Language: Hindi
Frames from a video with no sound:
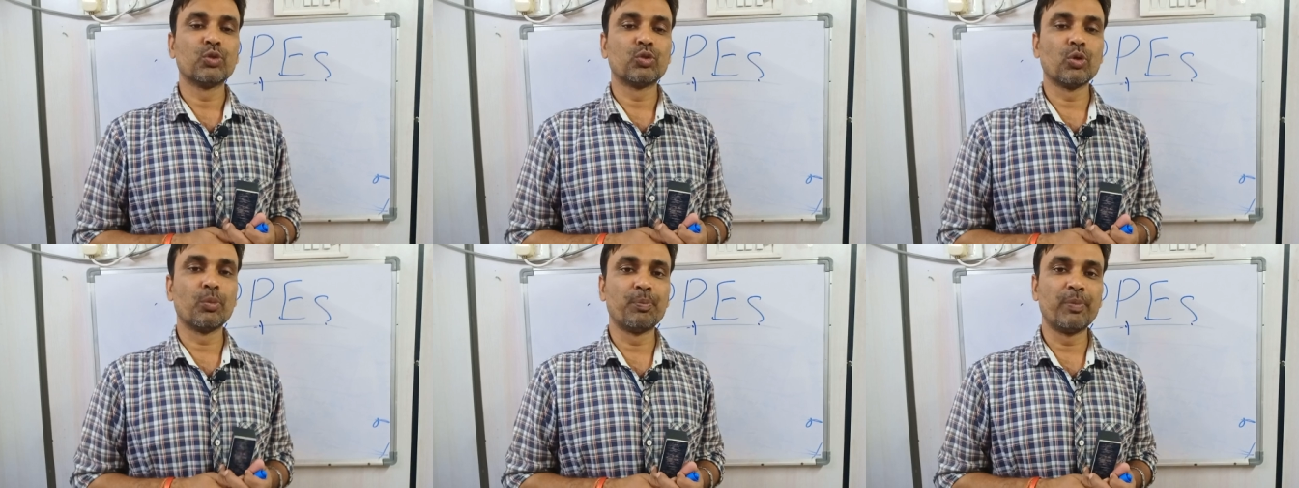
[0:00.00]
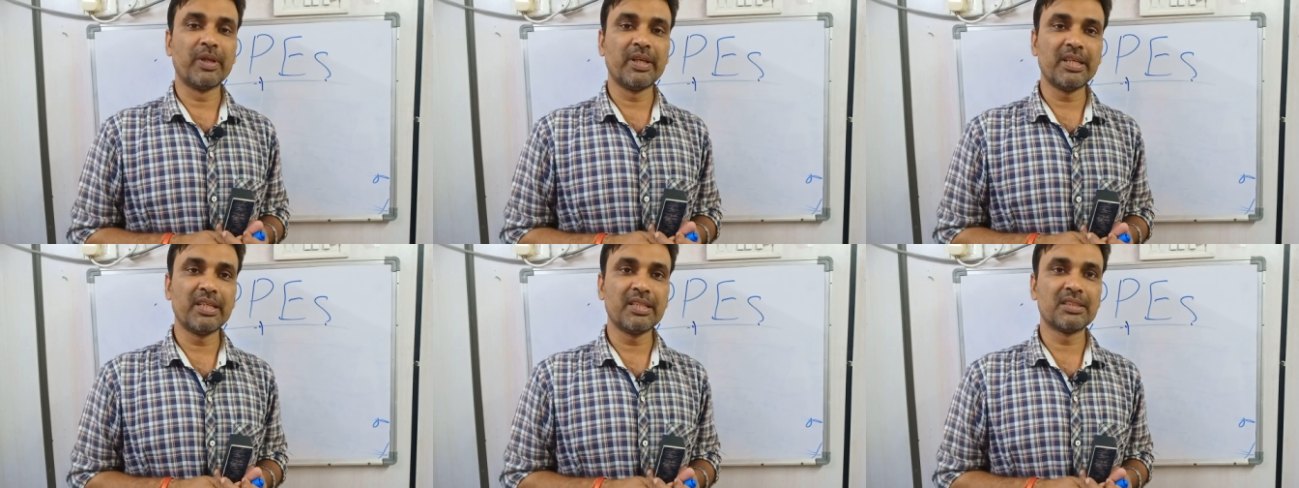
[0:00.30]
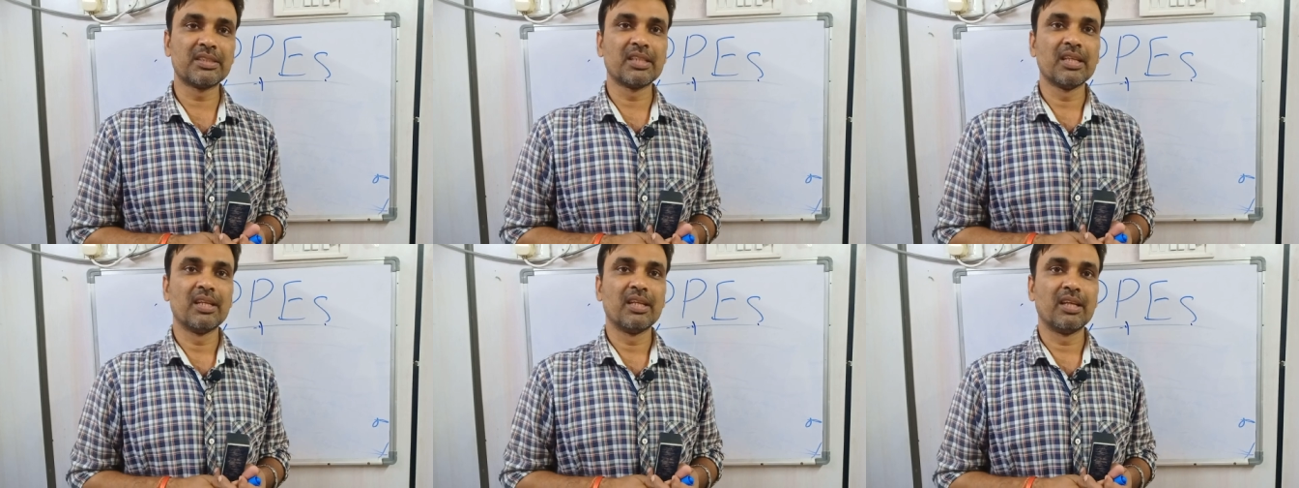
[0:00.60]
तो
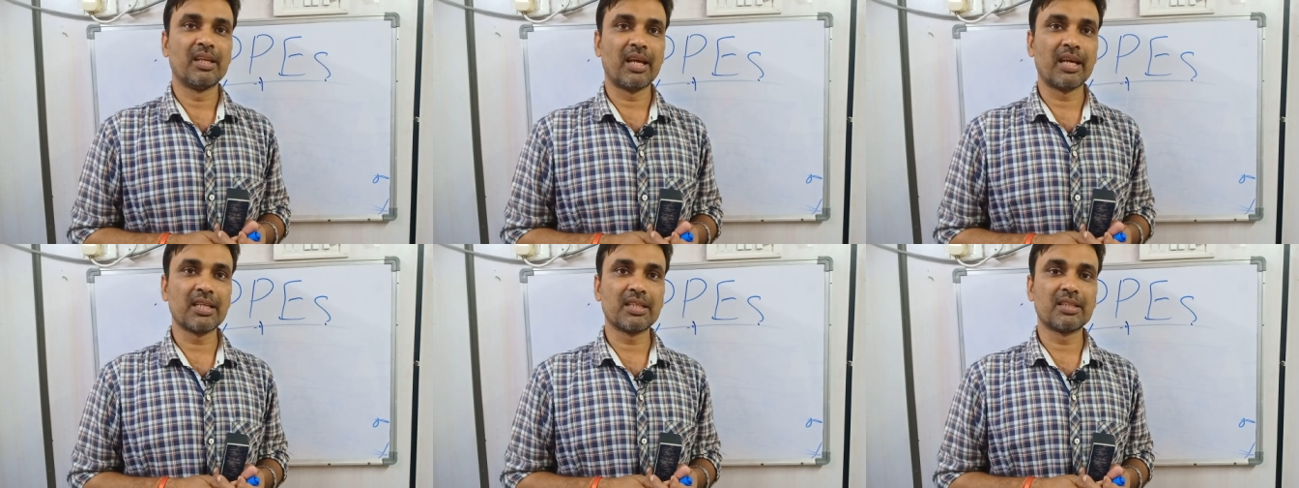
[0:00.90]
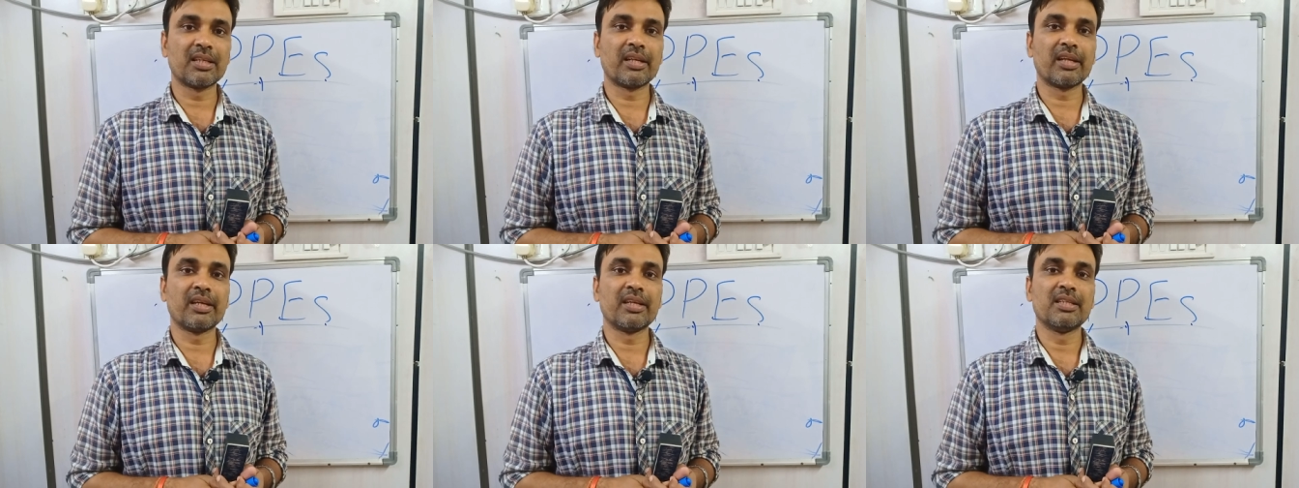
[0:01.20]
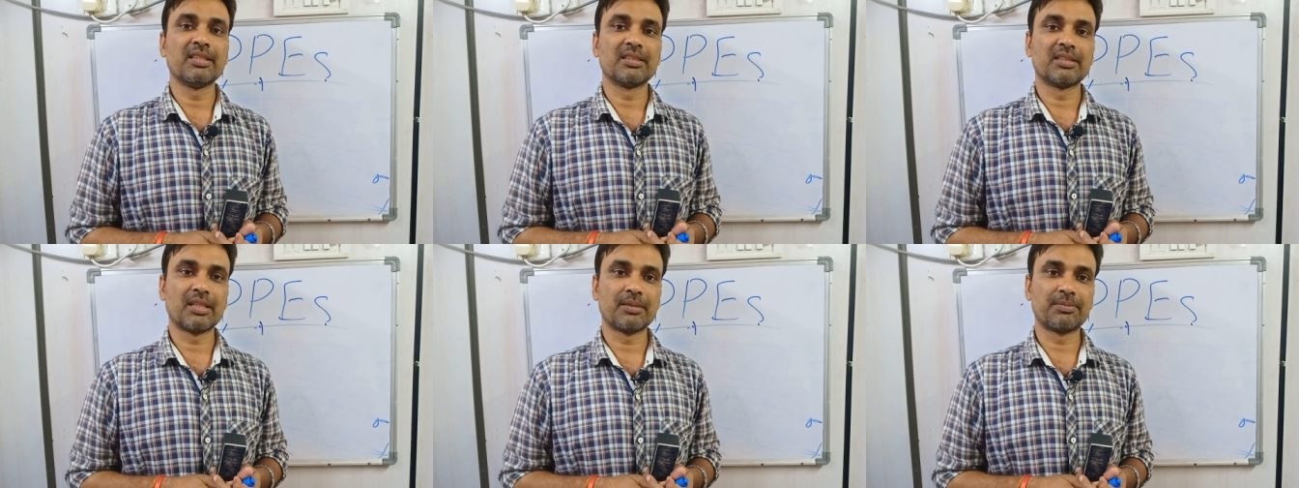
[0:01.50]
प्लीज़ लाइक करें
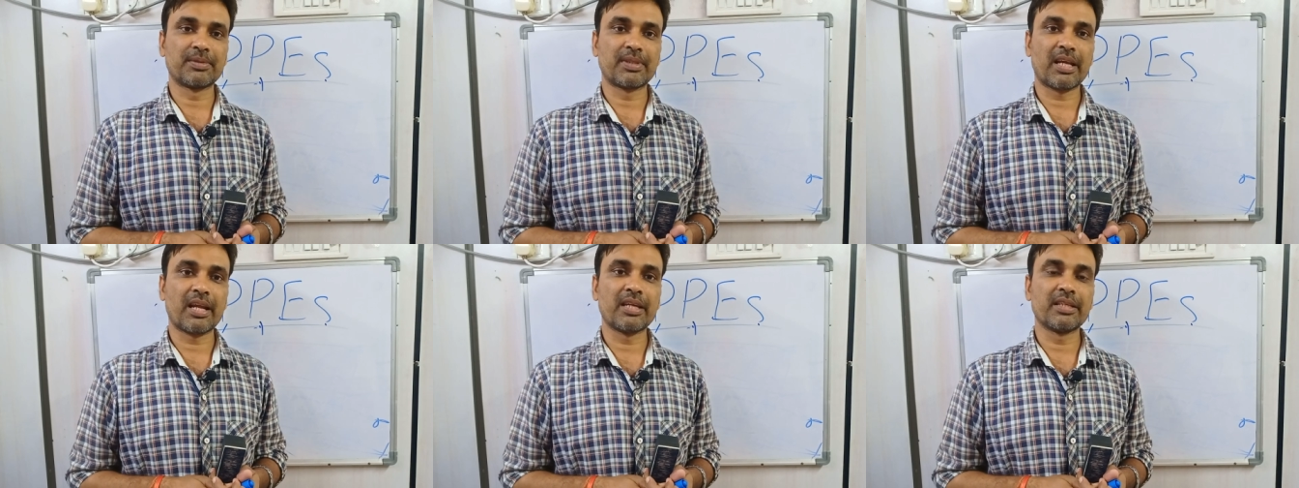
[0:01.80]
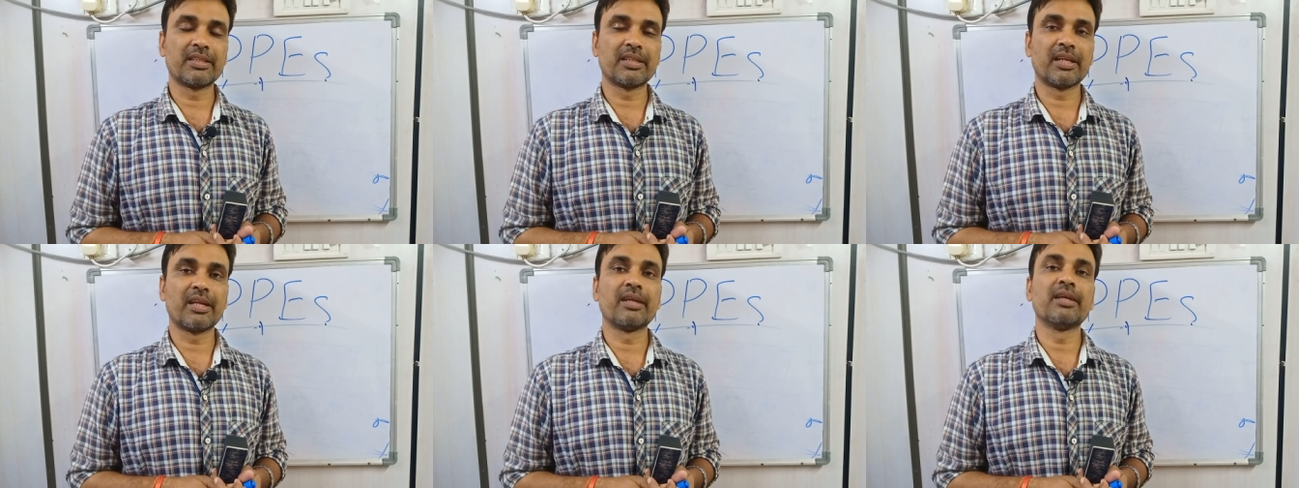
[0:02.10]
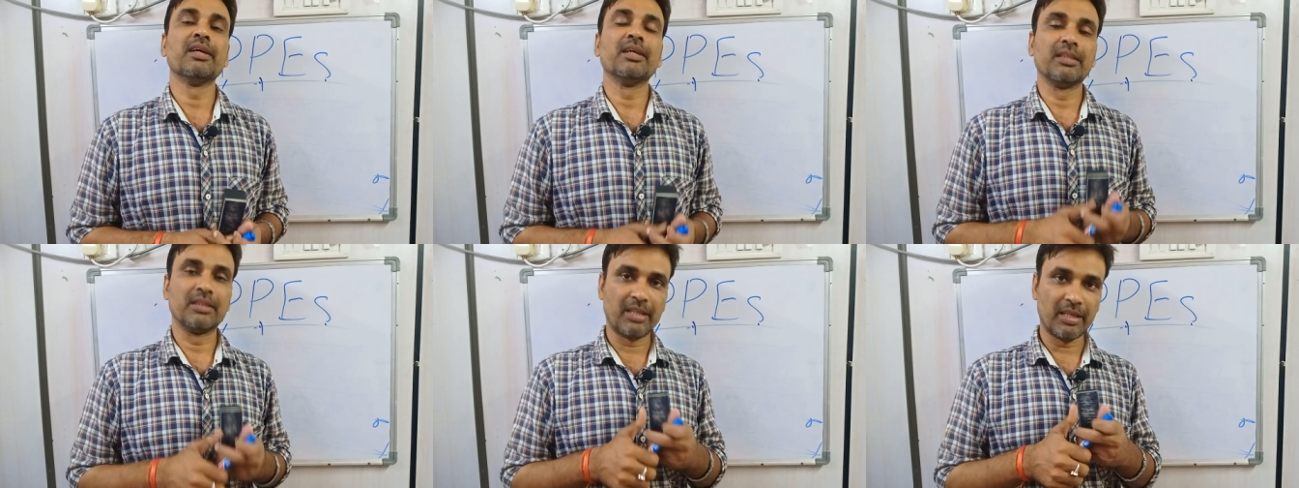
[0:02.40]
सब्सक्राइब
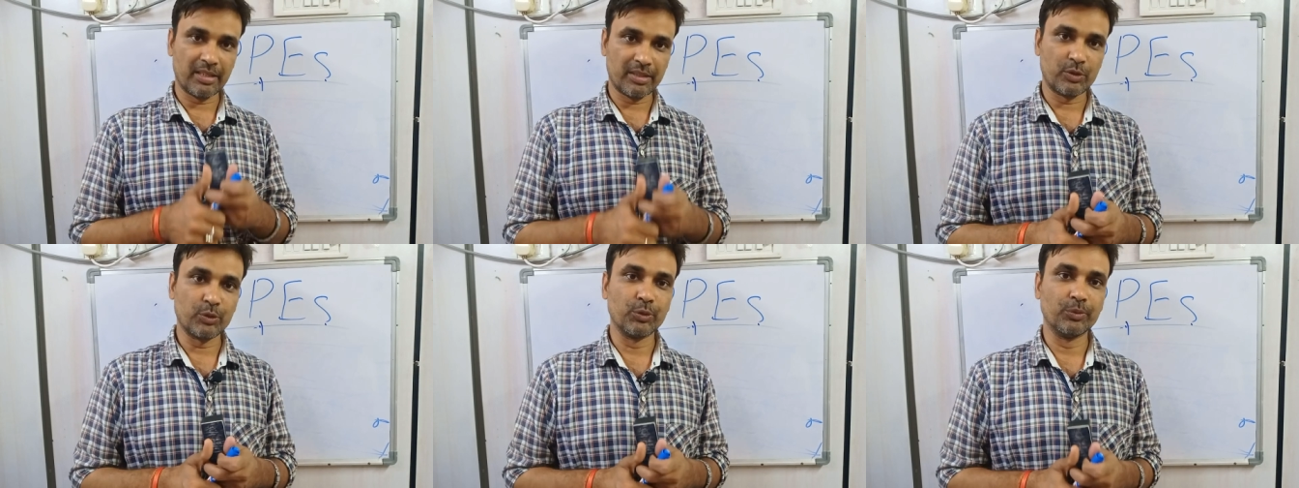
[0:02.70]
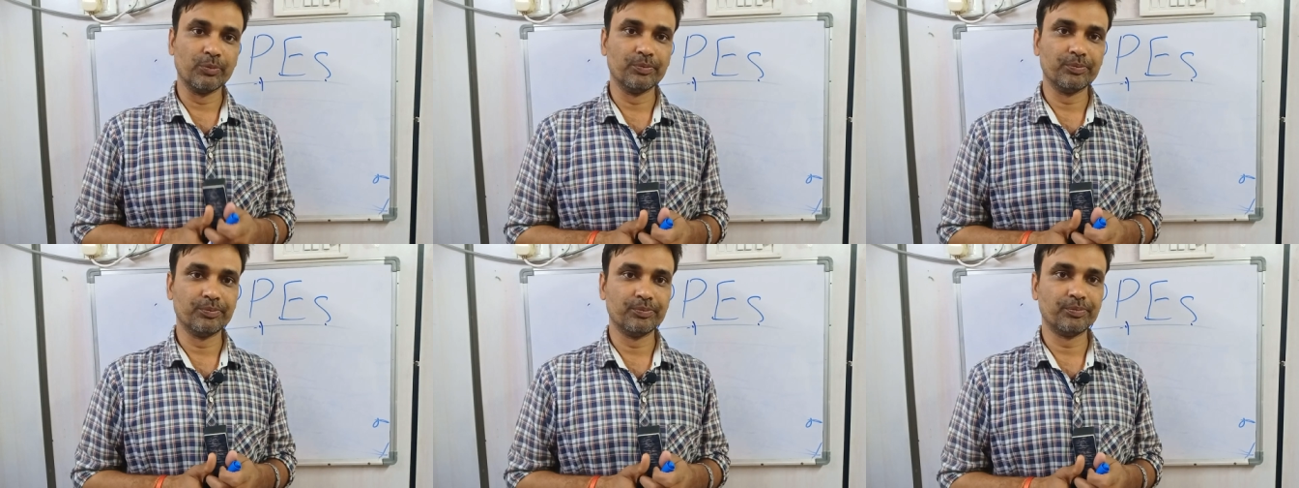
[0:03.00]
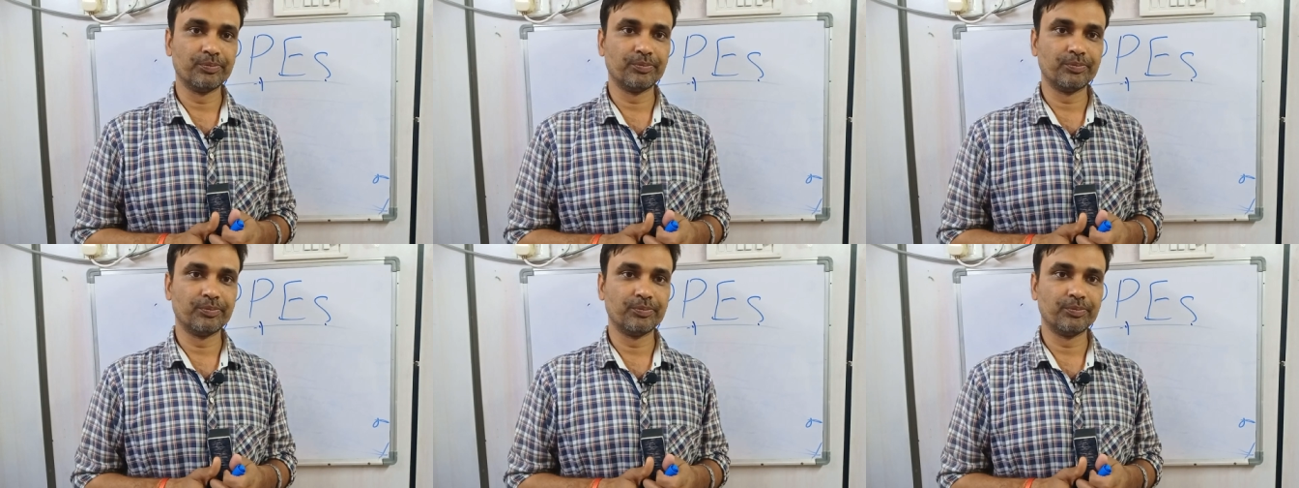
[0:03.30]
करें थैंक यू